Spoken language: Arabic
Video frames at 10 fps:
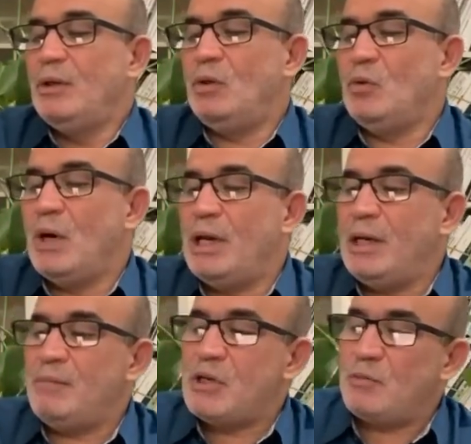
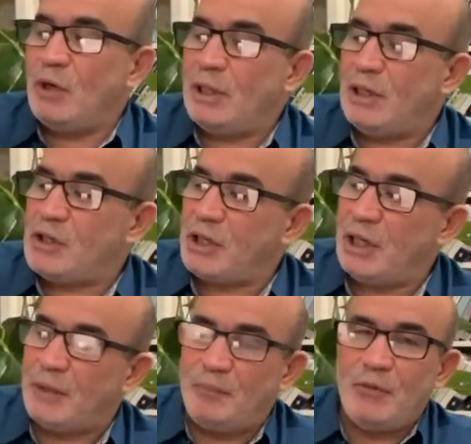دول مجموعه
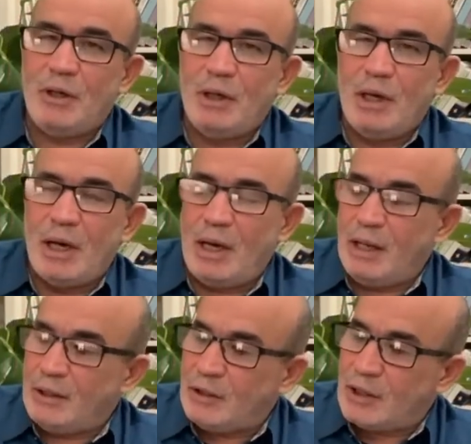العشرين
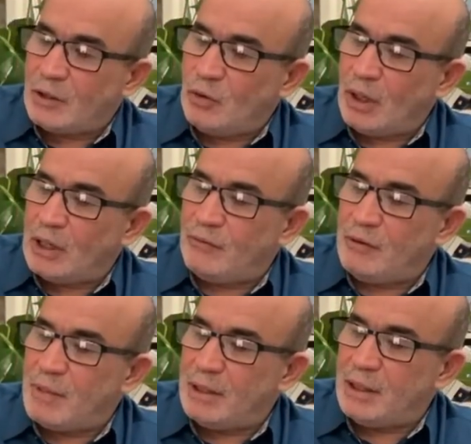التي ستعقد
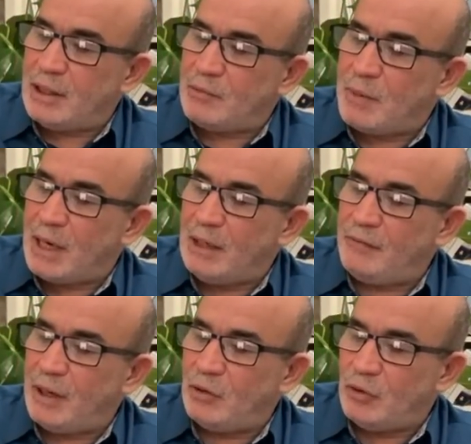في مدينه بالي
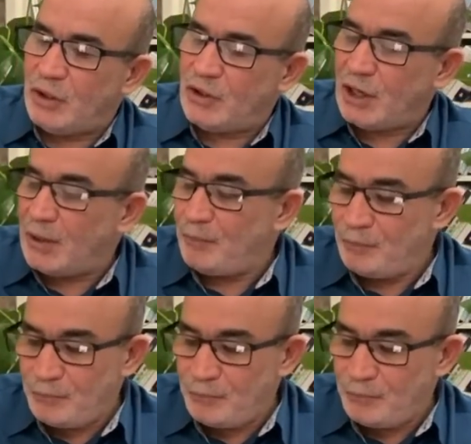في اندونيسيا